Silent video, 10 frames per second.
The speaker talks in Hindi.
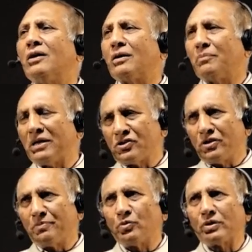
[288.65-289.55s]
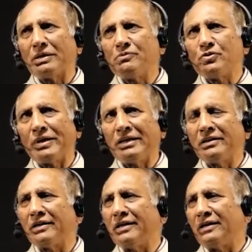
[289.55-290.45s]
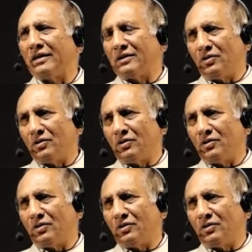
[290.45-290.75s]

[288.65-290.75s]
और मास्टर प्रोग्राम ज्वाइन करेगा